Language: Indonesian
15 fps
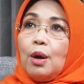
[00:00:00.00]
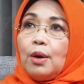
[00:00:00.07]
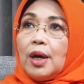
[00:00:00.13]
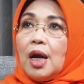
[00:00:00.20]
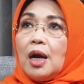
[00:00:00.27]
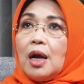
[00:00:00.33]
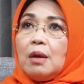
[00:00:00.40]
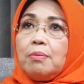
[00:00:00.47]

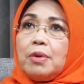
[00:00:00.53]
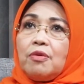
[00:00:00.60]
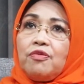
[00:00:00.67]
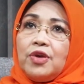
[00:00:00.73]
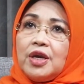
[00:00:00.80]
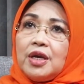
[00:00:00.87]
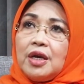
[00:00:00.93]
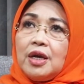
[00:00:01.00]
orang akan
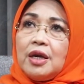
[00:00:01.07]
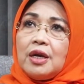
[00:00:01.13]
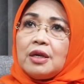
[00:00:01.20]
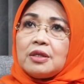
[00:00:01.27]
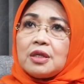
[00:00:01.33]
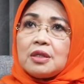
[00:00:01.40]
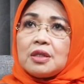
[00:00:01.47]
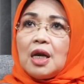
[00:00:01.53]
berpikir
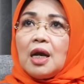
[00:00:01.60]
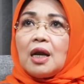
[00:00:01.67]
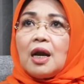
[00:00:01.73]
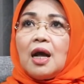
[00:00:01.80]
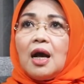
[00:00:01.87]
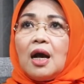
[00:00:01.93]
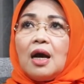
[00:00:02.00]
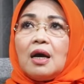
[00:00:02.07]

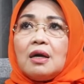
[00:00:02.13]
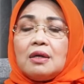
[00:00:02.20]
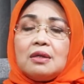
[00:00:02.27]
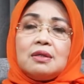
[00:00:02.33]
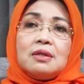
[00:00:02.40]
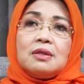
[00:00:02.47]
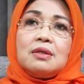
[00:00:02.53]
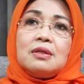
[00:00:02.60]
secara
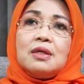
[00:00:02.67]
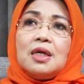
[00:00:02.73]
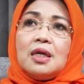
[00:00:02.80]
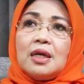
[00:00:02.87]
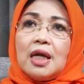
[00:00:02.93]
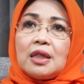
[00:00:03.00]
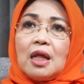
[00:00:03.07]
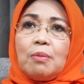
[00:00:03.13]
uh,
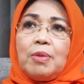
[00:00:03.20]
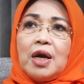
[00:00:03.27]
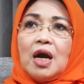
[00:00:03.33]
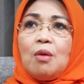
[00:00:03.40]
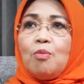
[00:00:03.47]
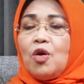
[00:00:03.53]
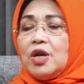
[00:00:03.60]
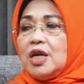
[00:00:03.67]
latar
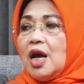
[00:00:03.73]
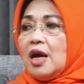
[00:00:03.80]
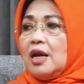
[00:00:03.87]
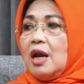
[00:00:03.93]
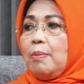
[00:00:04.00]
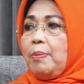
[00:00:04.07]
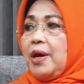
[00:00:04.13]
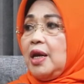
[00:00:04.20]
belakang bahwa dia
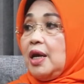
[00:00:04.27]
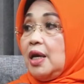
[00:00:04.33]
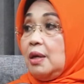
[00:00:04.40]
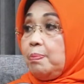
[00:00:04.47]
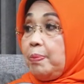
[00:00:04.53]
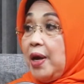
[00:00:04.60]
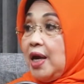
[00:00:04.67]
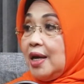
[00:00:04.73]
adalah
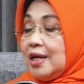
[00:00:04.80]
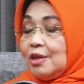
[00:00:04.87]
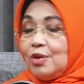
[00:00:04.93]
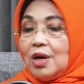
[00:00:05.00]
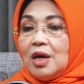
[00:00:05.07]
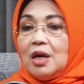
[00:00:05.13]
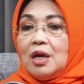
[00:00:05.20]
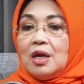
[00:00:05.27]
PDIP
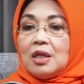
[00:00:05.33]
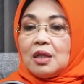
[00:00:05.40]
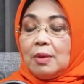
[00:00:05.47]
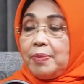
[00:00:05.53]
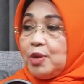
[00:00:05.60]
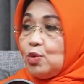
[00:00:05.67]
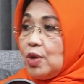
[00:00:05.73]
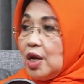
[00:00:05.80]
gitu ya.
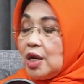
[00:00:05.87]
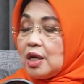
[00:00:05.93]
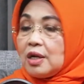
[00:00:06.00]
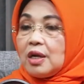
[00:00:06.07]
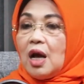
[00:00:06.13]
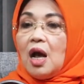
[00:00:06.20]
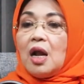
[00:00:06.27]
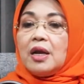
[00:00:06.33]
Tapi sudah
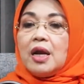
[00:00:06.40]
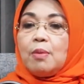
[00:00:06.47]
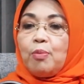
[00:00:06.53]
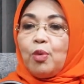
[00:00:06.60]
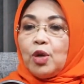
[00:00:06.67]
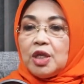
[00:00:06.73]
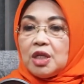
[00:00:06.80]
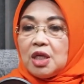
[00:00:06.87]
dikenal dan
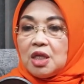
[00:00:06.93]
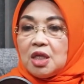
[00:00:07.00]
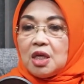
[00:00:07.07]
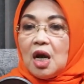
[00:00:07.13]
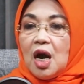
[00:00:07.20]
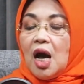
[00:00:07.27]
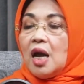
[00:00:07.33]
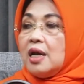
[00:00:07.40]
politisi
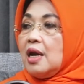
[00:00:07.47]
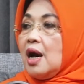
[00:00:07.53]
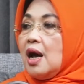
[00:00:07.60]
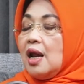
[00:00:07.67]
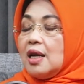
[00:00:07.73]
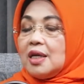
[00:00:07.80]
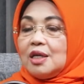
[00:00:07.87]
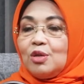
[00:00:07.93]
yang
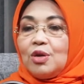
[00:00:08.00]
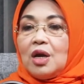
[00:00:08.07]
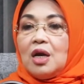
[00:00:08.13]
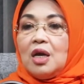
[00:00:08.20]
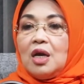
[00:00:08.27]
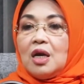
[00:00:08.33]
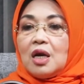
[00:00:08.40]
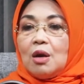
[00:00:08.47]
handal gitu ya.
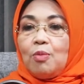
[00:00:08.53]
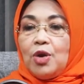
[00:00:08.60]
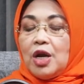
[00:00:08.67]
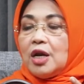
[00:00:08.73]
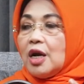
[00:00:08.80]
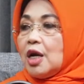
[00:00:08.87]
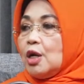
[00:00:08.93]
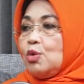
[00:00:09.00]

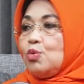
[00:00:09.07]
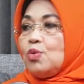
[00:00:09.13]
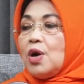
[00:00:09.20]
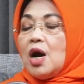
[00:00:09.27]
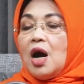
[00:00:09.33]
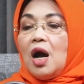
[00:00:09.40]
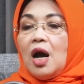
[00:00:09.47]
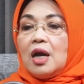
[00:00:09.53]
Kemudian yang
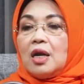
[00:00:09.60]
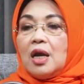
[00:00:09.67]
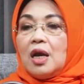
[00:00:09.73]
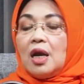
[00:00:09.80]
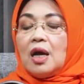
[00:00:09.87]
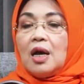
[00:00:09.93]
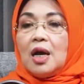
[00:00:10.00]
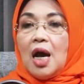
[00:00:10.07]
kedua
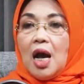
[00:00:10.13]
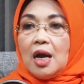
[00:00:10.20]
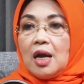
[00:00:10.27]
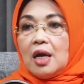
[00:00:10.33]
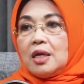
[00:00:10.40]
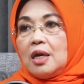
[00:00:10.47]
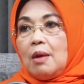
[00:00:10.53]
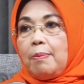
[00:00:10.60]
adalah
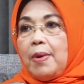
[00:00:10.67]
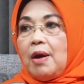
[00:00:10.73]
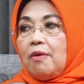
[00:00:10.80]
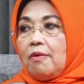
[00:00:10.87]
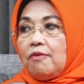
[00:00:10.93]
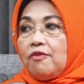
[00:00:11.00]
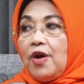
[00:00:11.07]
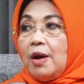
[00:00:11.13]
anaknya
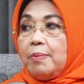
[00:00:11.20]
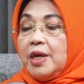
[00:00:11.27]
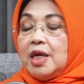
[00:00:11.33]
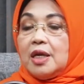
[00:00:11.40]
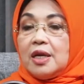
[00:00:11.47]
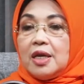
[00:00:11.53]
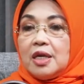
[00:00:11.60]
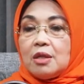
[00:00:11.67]
Pak Fahmi
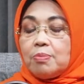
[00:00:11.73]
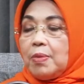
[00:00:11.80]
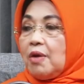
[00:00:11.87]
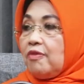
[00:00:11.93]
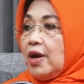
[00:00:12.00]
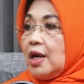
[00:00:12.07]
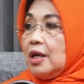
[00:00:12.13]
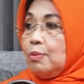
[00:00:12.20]
Idris, Pak
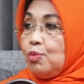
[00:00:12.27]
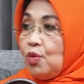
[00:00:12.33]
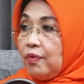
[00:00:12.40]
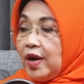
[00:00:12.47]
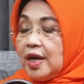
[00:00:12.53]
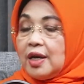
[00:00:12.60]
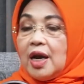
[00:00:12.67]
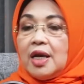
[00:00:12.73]
Fah, Ibu
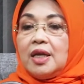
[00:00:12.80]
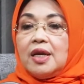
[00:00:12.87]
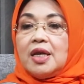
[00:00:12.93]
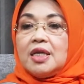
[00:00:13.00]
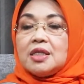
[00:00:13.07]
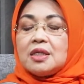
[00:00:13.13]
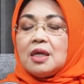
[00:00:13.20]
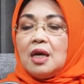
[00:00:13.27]
Fahira
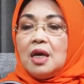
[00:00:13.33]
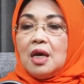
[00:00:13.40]
Idris.